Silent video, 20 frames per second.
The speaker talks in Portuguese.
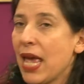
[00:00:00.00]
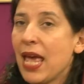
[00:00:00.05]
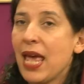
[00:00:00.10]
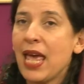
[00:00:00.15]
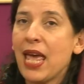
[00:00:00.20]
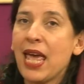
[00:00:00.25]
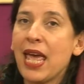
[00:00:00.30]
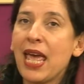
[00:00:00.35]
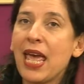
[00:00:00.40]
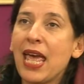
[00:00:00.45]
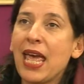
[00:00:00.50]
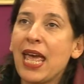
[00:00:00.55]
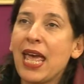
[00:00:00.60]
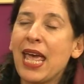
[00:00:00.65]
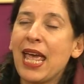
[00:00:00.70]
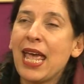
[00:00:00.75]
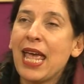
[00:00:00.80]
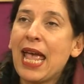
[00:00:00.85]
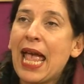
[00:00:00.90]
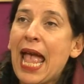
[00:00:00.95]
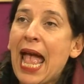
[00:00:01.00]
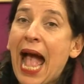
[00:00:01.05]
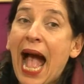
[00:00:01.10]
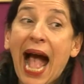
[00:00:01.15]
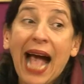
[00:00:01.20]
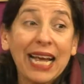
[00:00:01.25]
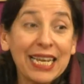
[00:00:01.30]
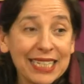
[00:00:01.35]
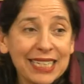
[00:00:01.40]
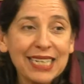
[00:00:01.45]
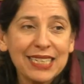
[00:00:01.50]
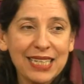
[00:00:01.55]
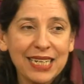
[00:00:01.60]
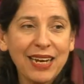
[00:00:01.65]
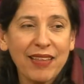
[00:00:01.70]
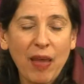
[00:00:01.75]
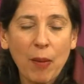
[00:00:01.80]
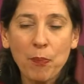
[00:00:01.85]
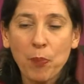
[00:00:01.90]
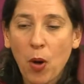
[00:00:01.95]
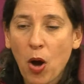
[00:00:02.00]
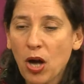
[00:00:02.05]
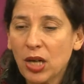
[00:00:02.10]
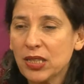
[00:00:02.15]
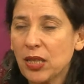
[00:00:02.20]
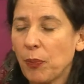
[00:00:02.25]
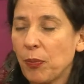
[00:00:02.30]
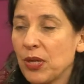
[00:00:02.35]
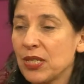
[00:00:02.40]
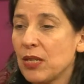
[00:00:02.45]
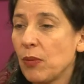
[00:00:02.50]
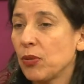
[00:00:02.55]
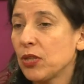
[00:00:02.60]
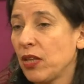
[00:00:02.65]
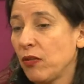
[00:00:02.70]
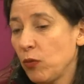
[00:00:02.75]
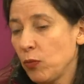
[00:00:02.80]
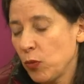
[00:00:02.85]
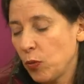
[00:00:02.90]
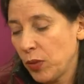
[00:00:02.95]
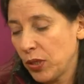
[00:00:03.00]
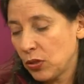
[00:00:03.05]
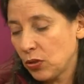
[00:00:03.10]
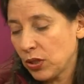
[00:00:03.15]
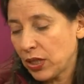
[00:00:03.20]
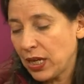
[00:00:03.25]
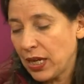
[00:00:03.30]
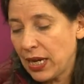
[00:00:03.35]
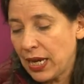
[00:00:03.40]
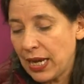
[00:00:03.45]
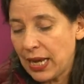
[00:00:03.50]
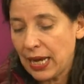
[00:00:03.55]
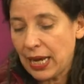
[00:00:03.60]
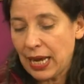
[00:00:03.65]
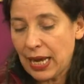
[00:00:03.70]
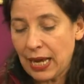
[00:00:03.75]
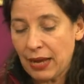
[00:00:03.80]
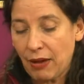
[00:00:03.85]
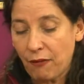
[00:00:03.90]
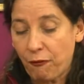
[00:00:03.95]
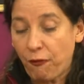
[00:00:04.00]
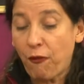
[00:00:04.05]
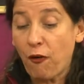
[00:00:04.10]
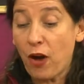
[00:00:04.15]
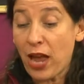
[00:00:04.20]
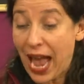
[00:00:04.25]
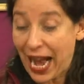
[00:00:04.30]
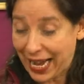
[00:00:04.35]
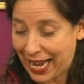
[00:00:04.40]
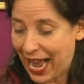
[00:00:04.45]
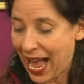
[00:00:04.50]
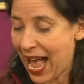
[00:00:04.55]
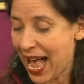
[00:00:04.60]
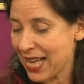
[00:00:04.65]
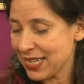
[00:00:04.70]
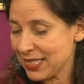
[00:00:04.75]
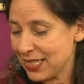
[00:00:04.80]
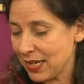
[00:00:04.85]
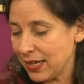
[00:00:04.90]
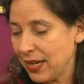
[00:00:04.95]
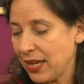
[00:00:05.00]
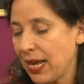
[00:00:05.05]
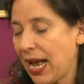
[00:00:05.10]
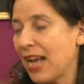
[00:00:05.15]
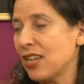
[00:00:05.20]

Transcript: É, essa cena da porta, por exemplo, teve um momento que foi a casa, né?